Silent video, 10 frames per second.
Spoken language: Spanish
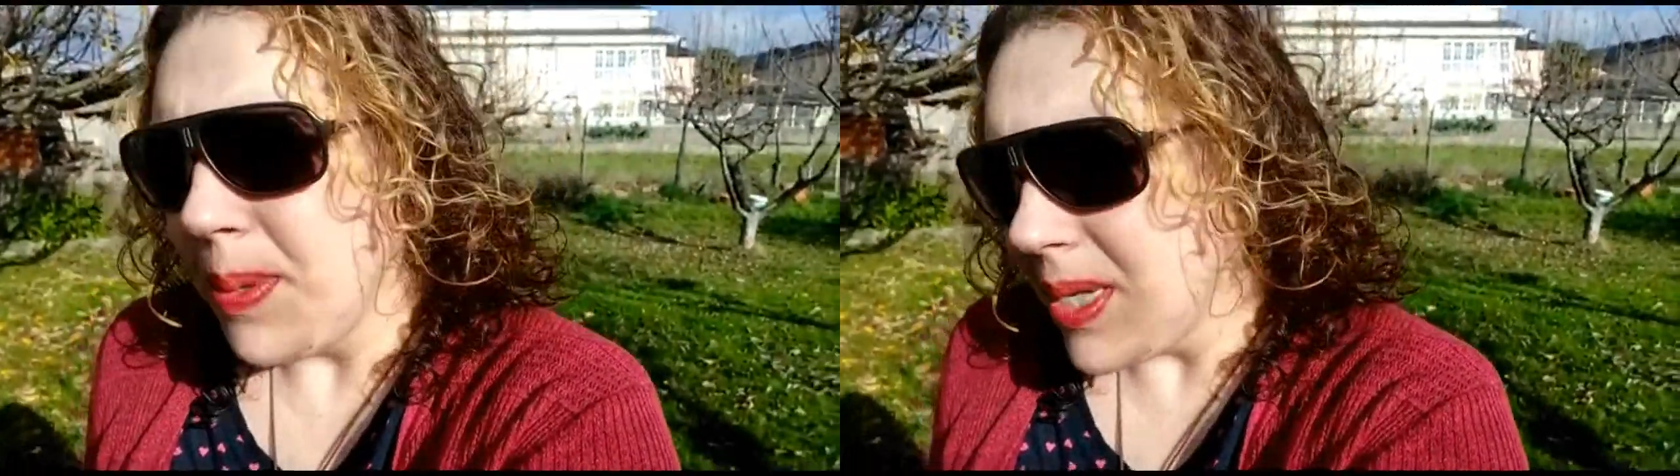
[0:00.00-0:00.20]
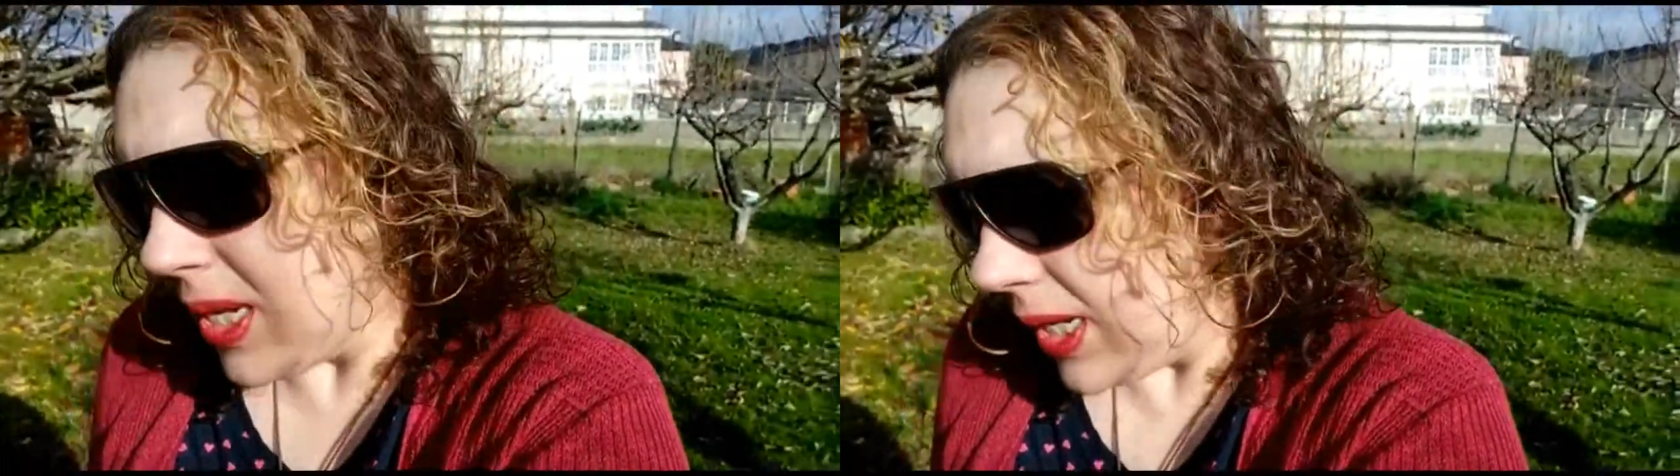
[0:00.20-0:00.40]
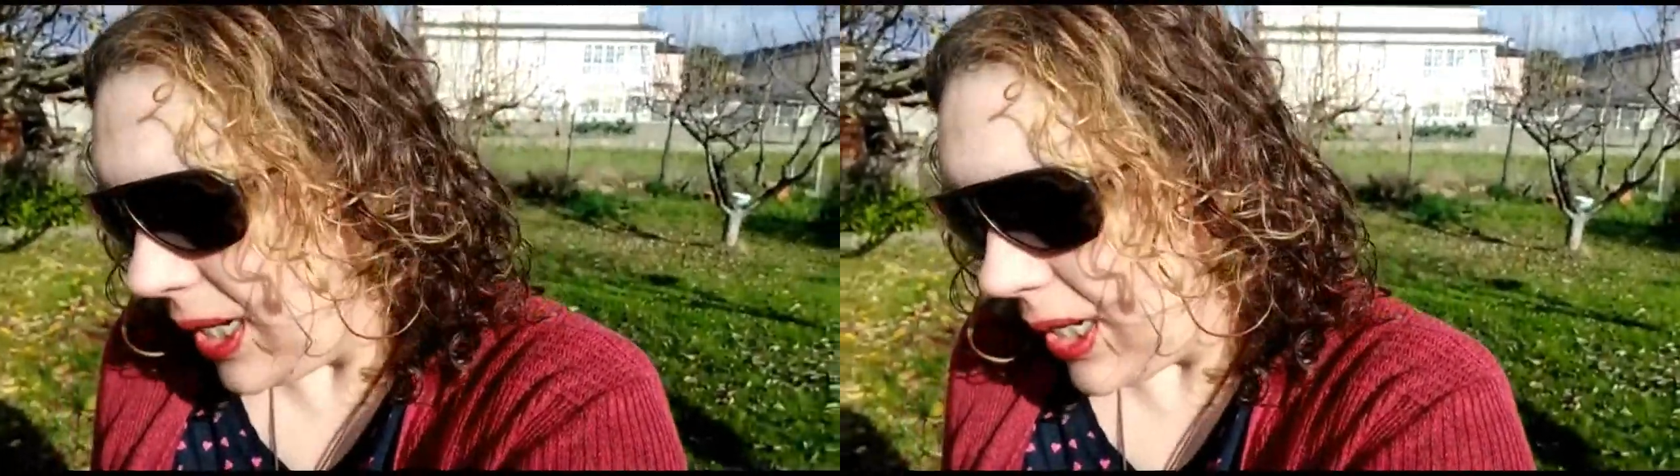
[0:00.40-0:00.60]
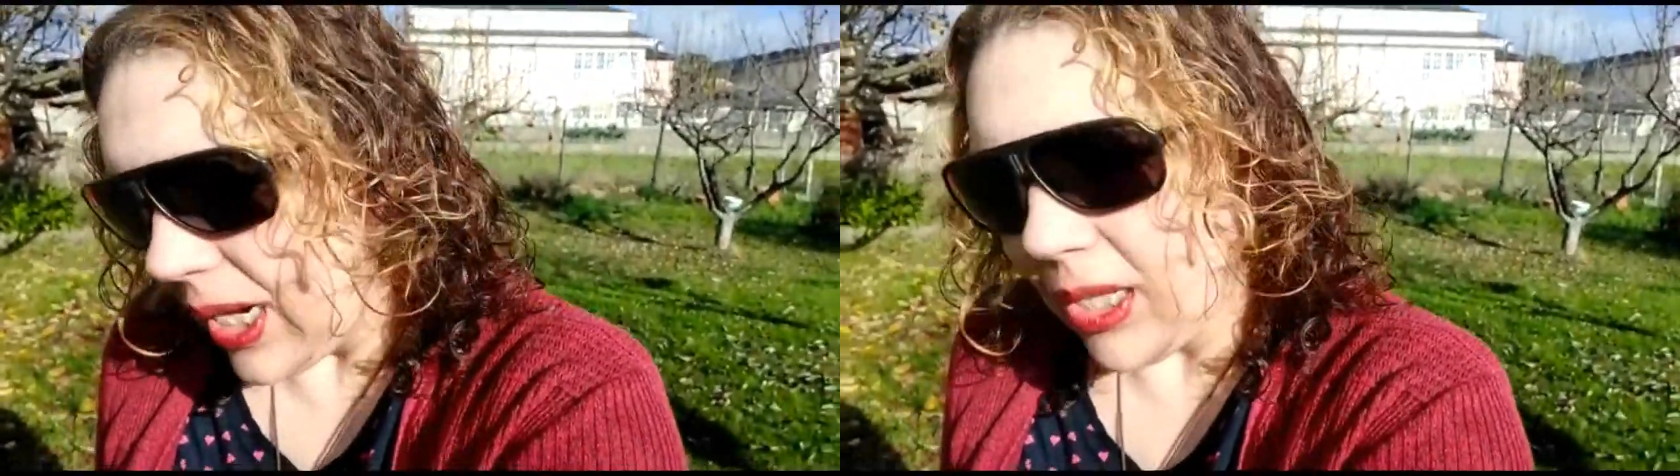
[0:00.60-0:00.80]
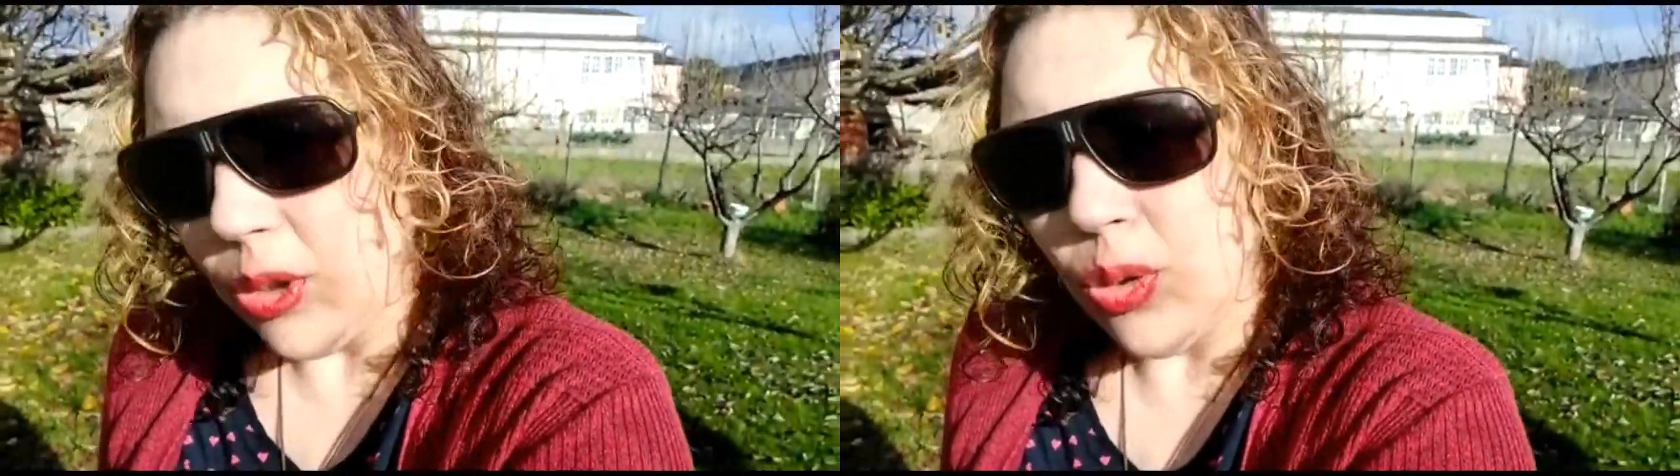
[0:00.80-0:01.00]
pasar el
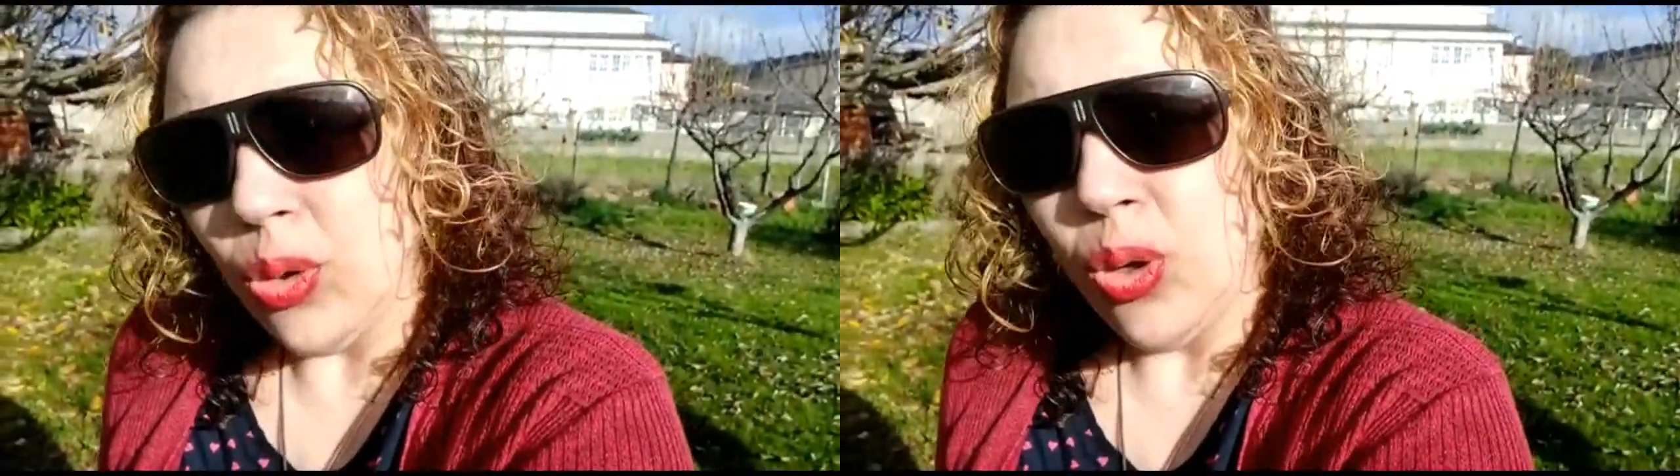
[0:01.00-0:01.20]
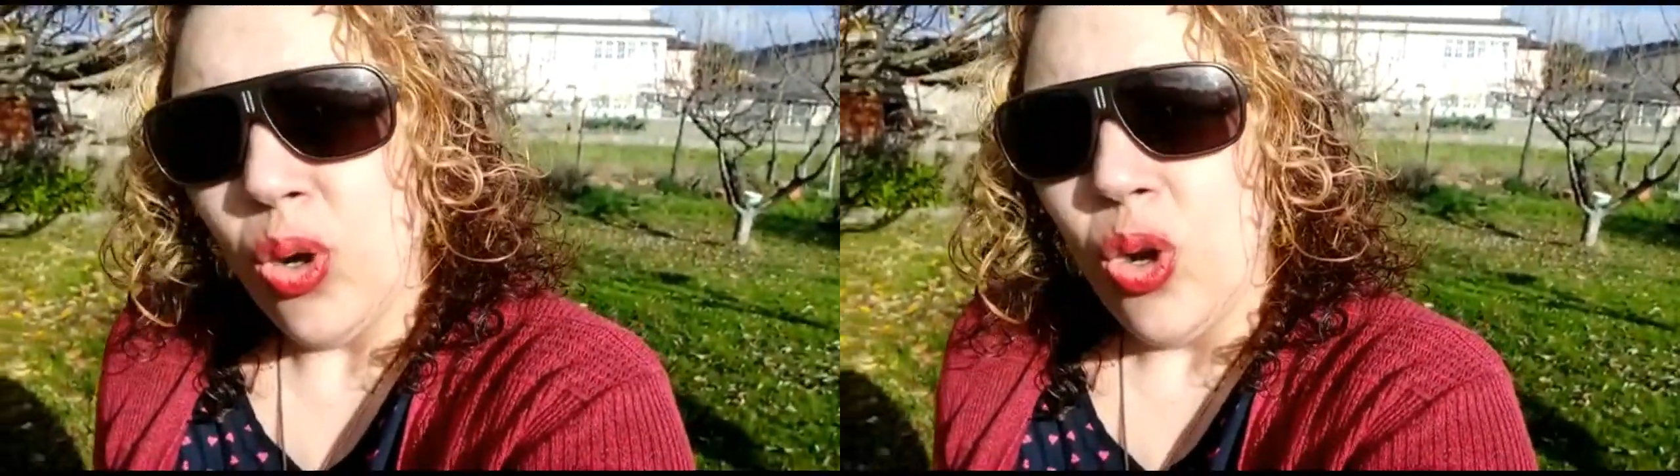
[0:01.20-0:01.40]
rato,